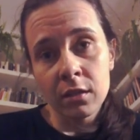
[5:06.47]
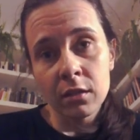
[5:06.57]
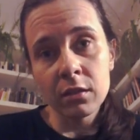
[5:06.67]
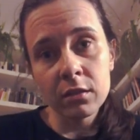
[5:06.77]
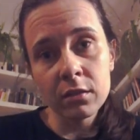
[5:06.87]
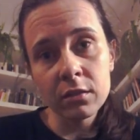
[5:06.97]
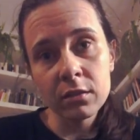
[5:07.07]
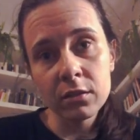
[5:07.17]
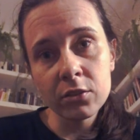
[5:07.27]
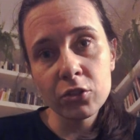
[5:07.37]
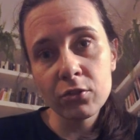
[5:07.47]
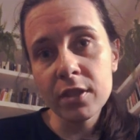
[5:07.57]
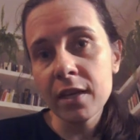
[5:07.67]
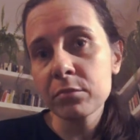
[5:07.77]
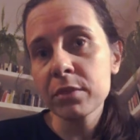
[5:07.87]
Eee, czy
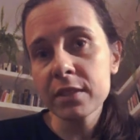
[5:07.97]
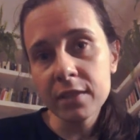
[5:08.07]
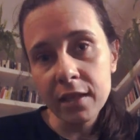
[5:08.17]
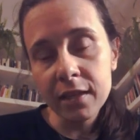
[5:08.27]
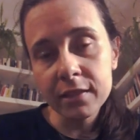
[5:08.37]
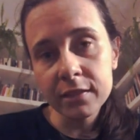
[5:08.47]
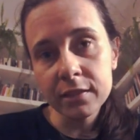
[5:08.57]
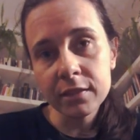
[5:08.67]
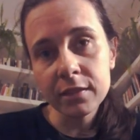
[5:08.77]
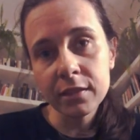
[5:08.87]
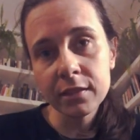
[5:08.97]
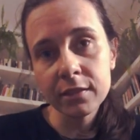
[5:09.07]
ocean bez dna i